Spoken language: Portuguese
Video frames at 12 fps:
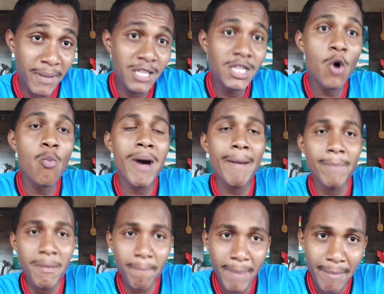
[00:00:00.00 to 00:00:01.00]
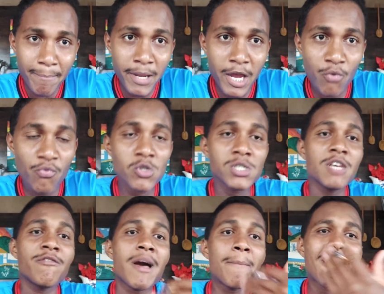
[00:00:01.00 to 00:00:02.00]
perdão, mapa em papel,
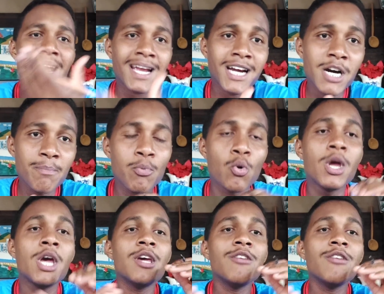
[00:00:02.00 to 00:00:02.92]
você vai para campo